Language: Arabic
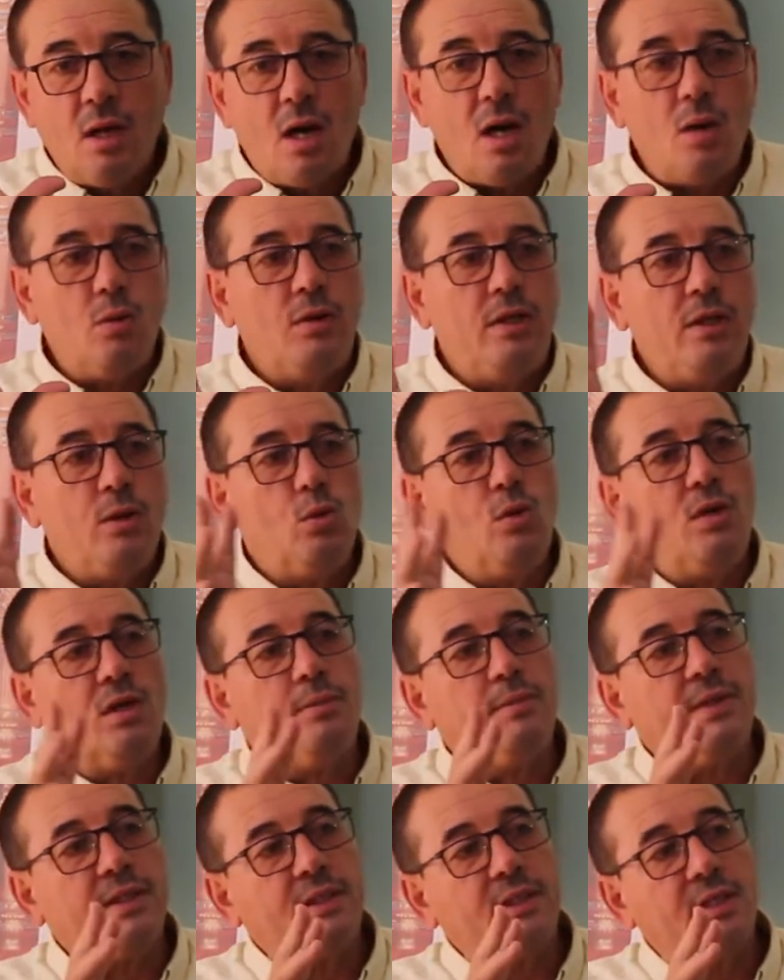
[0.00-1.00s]
او اللي يقول
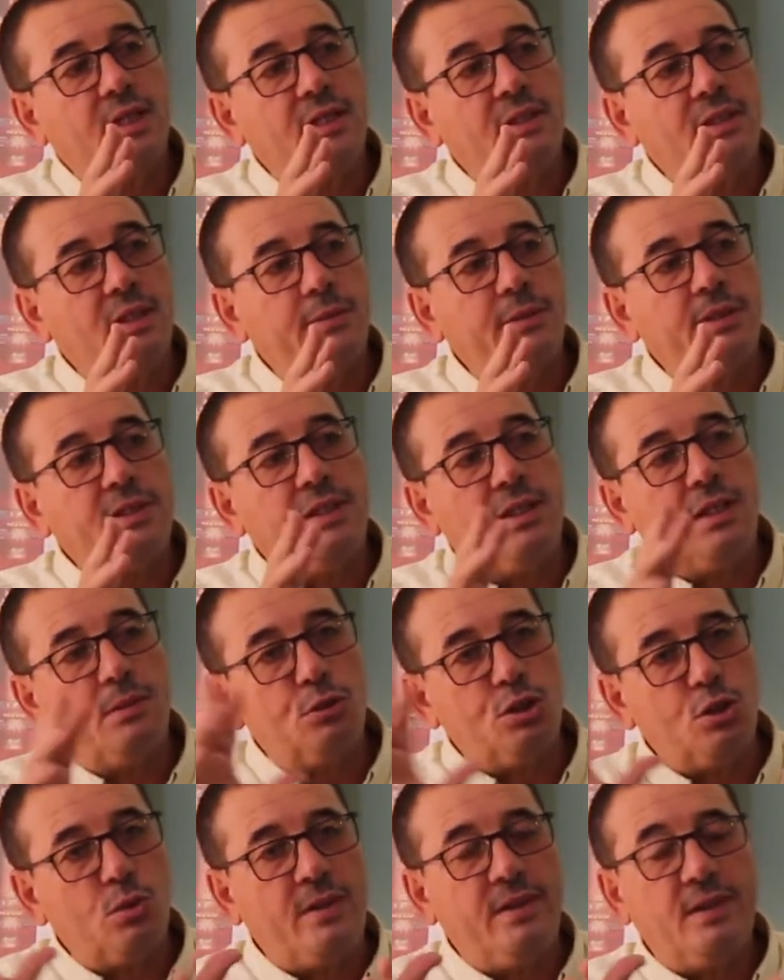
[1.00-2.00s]
لك مثلا انت بغيتينا
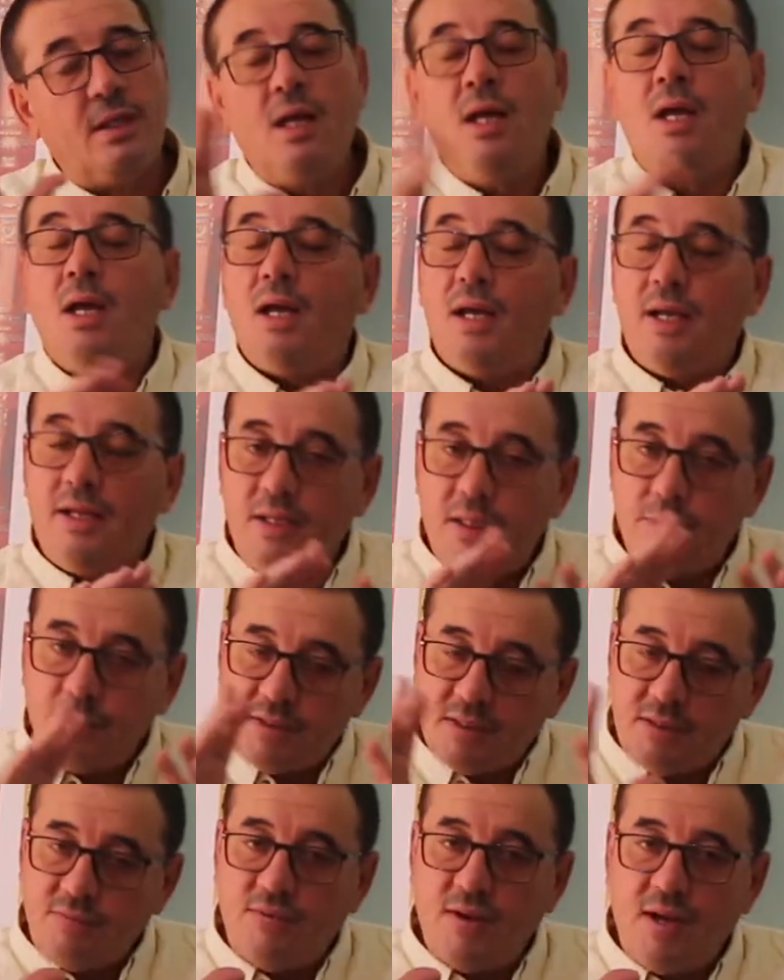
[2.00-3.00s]
نمشيو عندك احنا
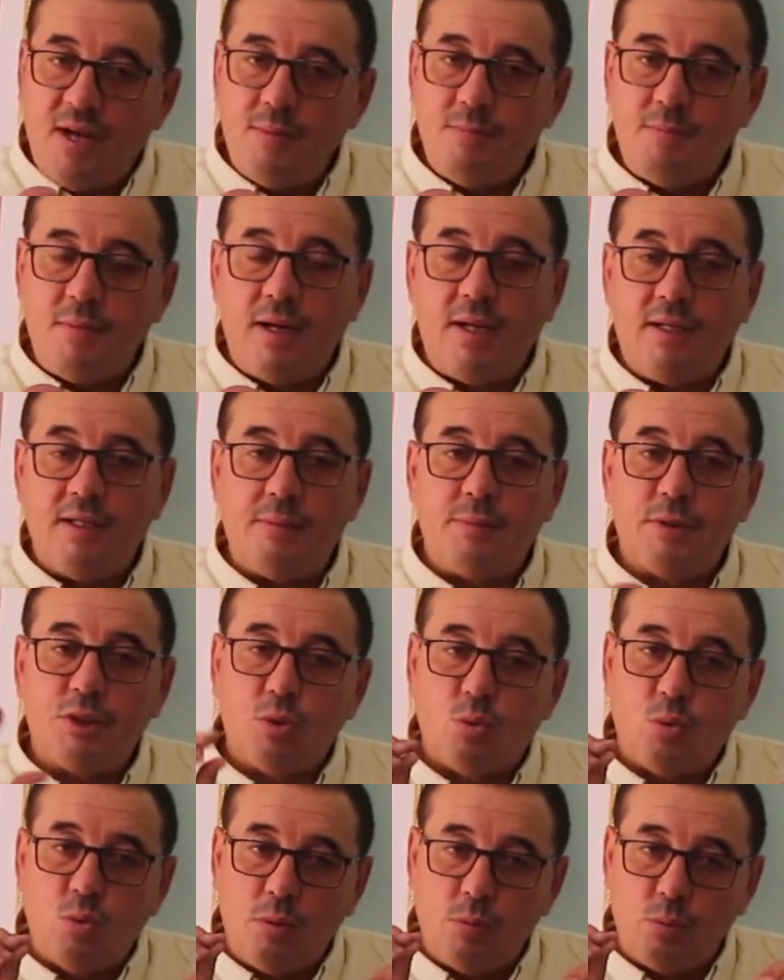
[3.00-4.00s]
بصفه عامه احنا
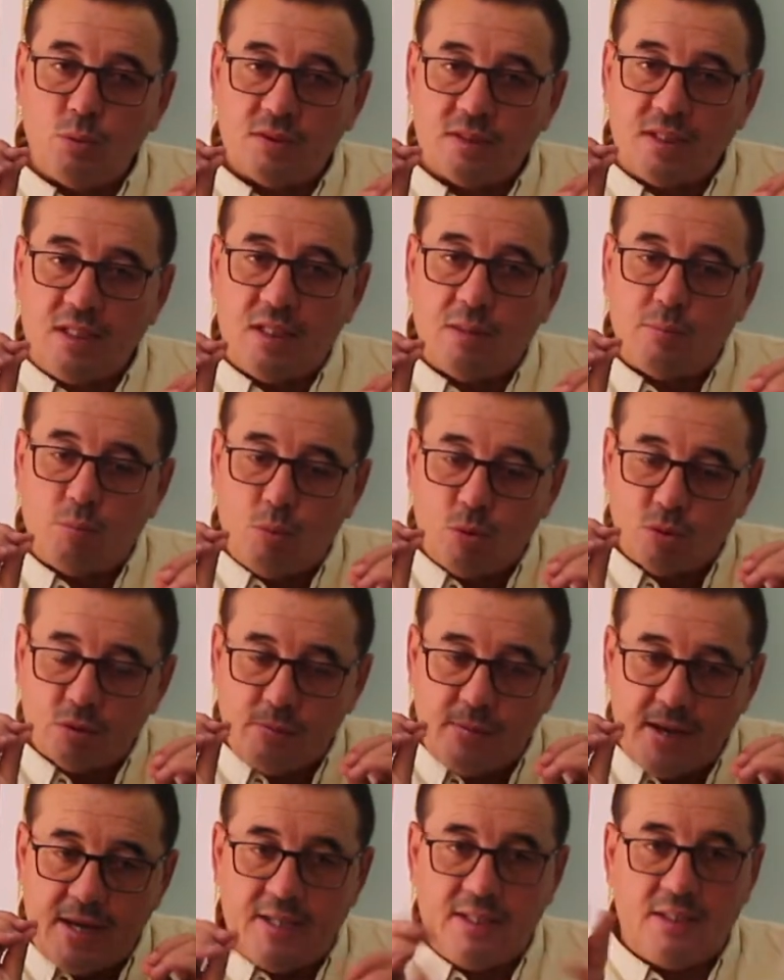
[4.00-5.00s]
باش يكون المستهلك
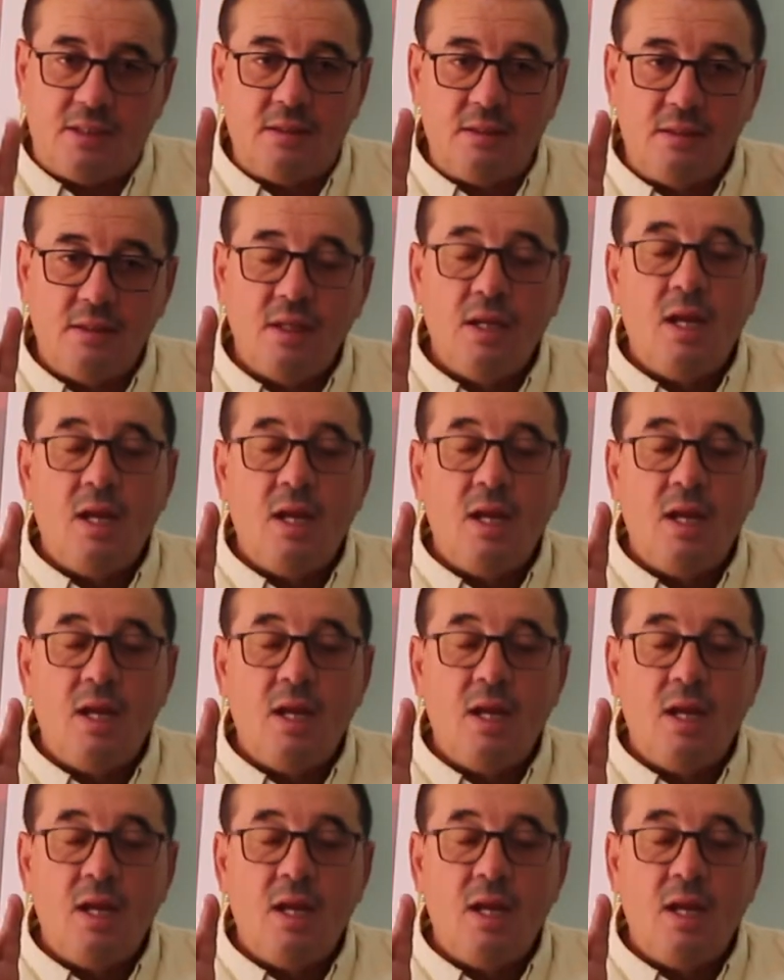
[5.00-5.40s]
مطمئن